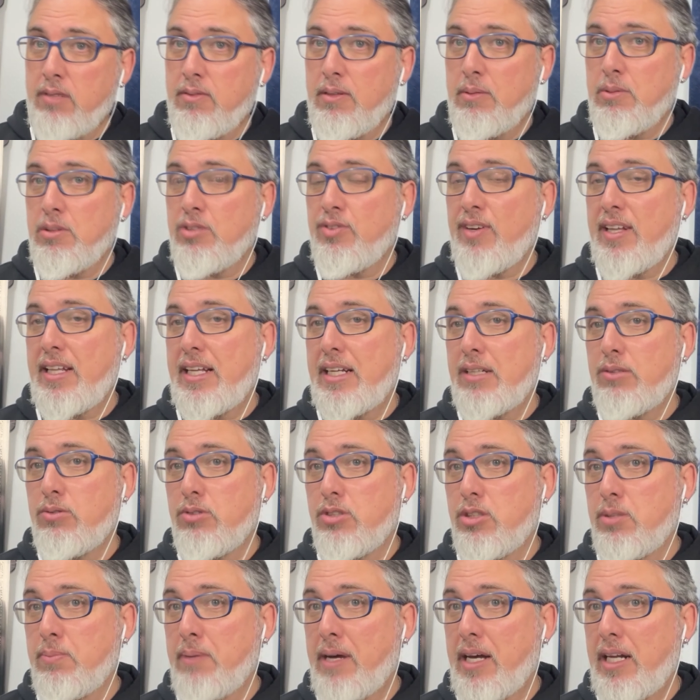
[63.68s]
vamos falar
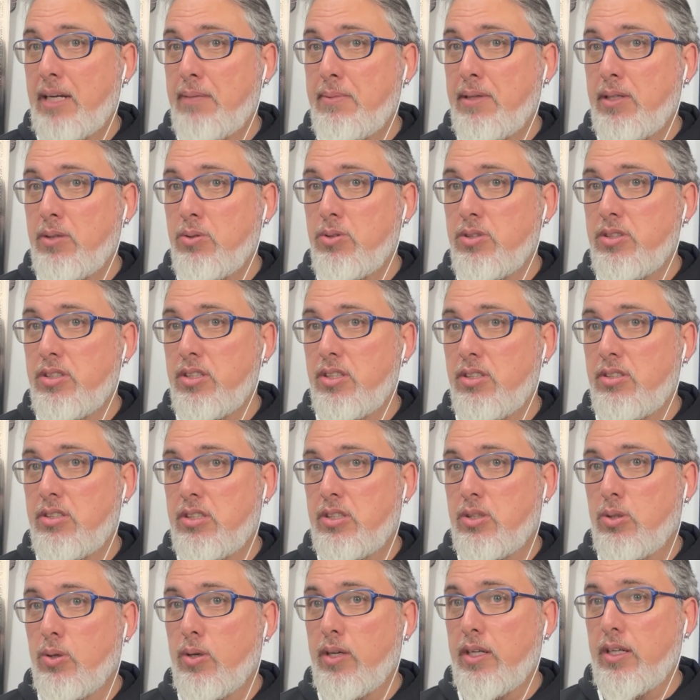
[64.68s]
dos bárbaros
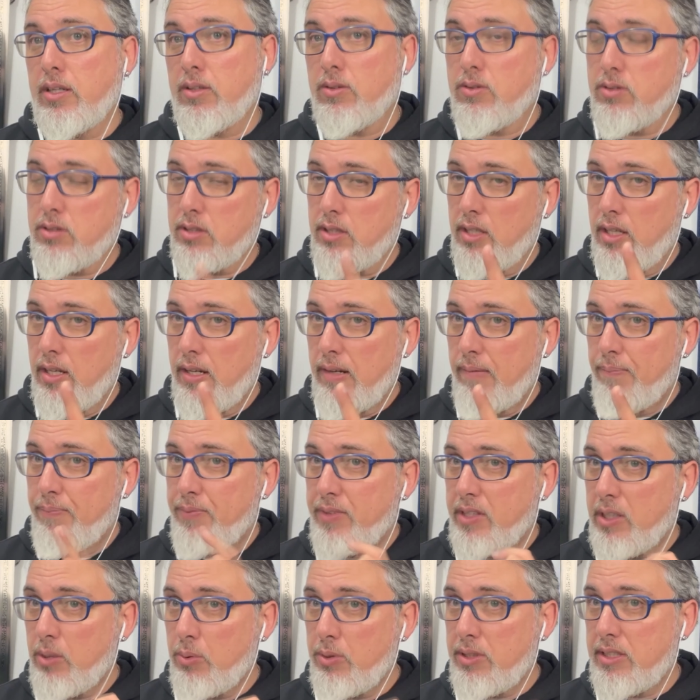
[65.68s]
históricos,
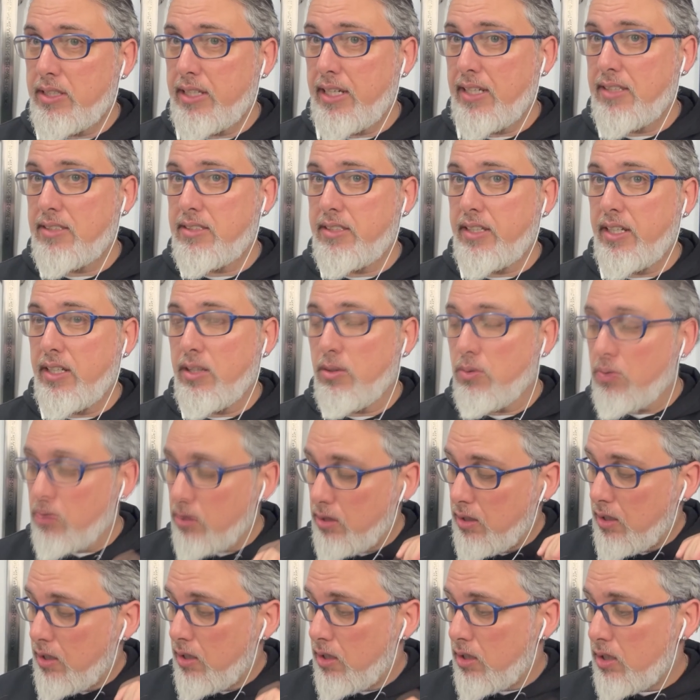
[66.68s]
não esquecendo
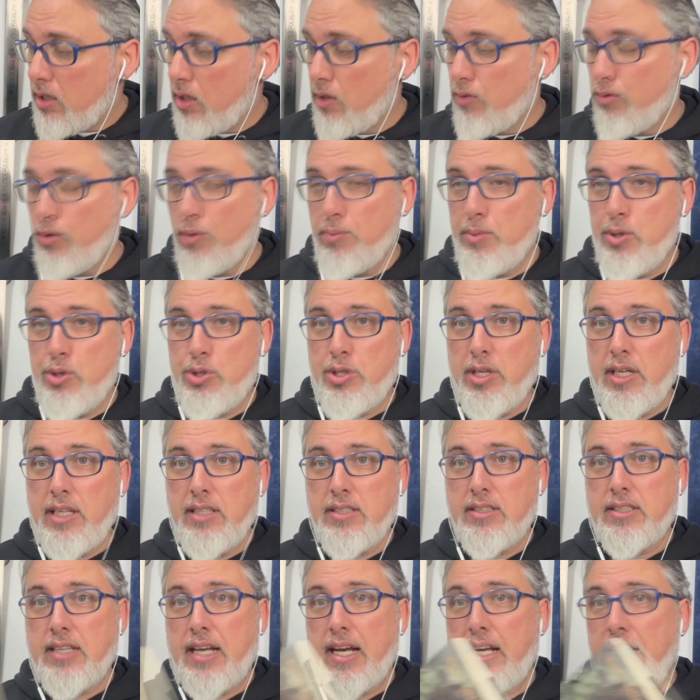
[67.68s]
que eu vou me
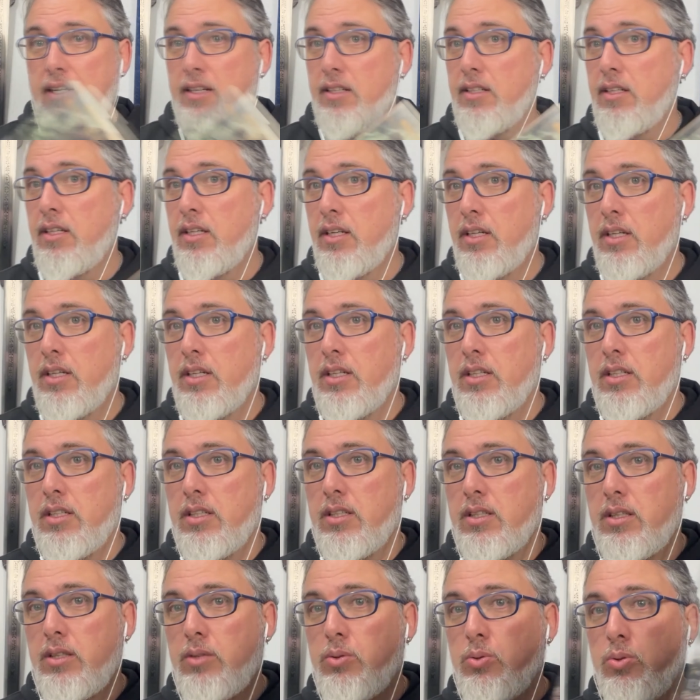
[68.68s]
utilizar
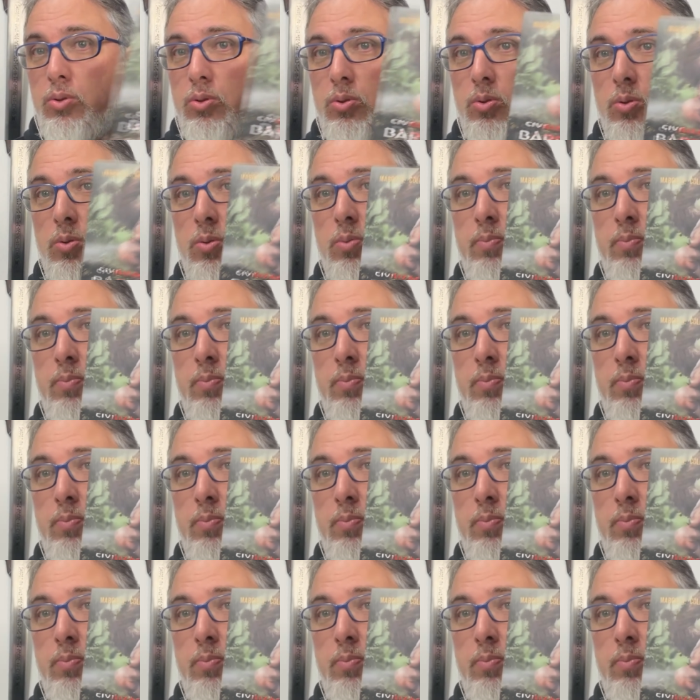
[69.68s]
do